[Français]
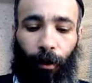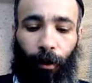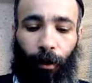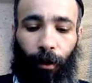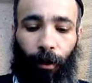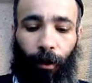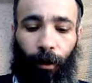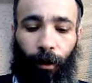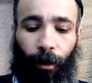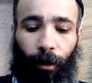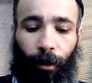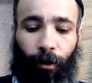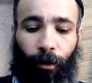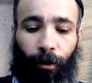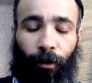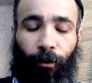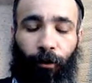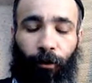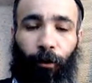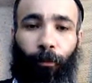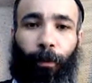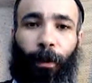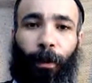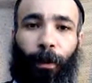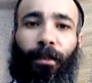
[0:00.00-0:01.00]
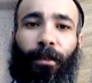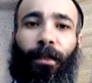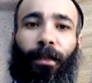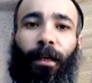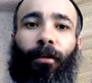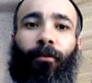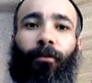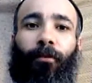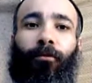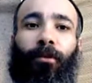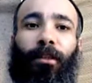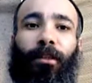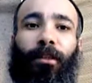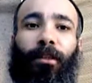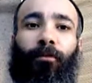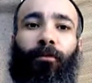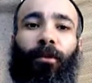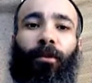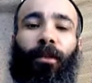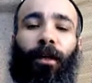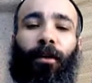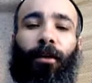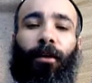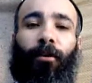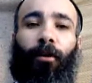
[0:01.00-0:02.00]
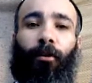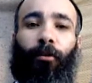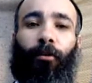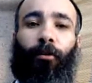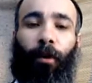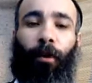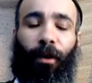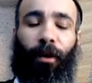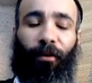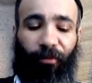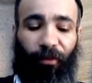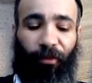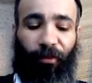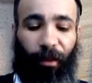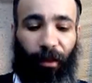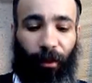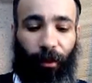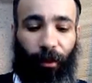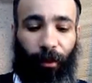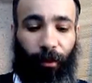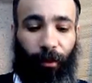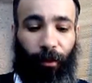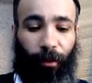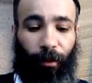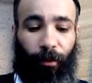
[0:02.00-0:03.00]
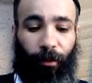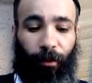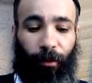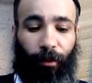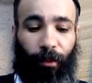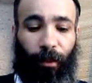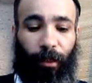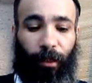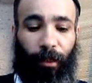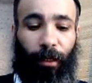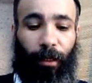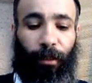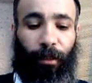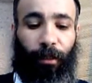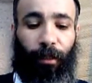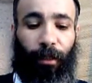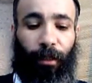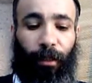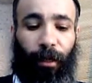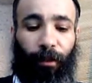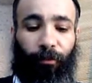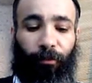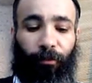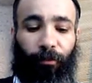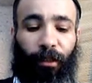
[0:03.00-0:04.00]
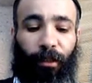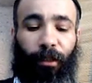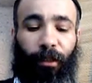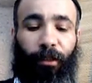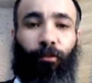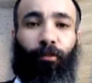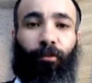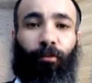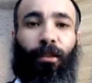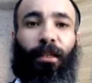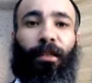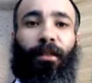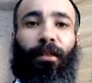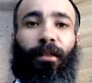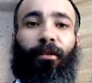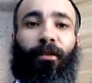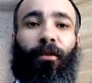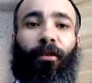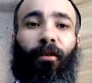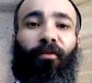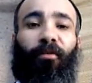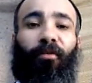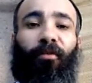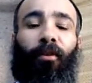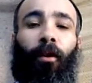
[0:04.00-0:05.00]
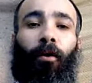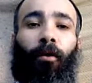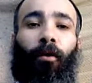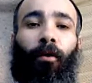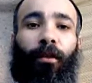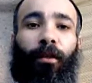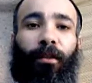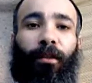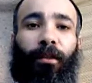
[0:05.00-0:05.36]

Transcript: euh, il compare ça à une Seouda qu'un roi a fait dans laquelle il a invité tous ses enfants.